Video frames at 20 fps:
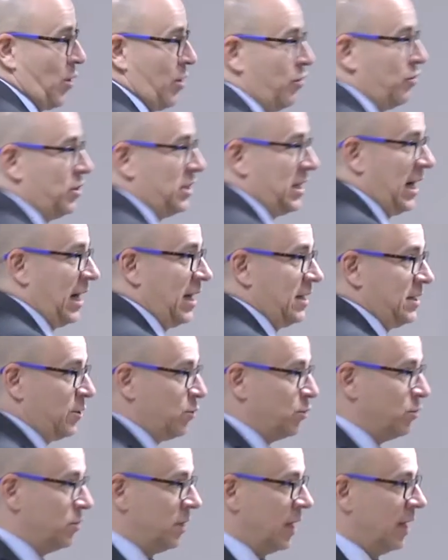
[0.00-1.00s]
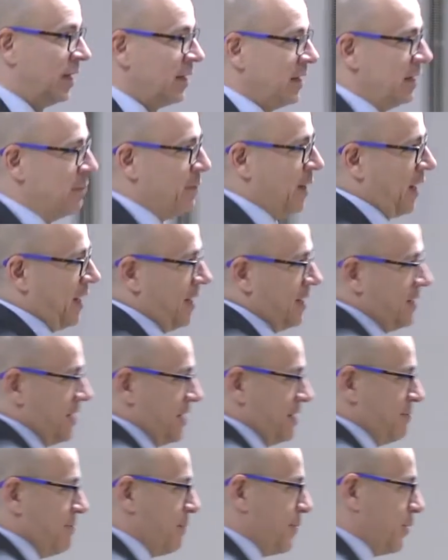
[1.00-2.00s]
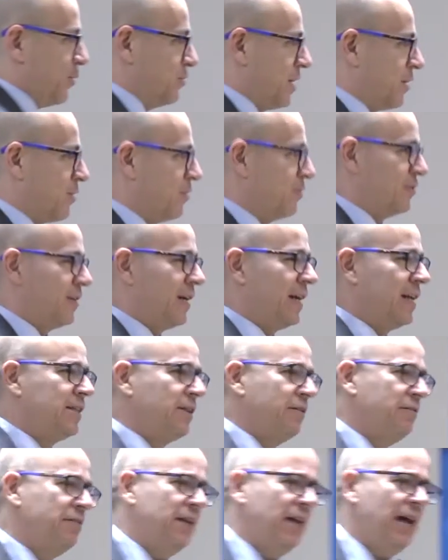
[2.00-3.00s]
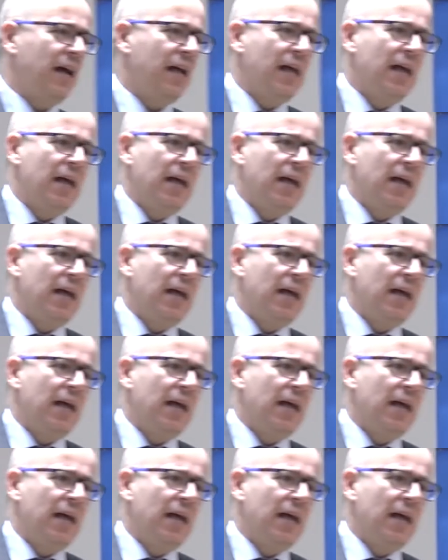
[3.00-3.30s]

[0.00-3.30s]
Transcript: cuándo será la segunda, imagínense si me preguntan cuándo será la tercera,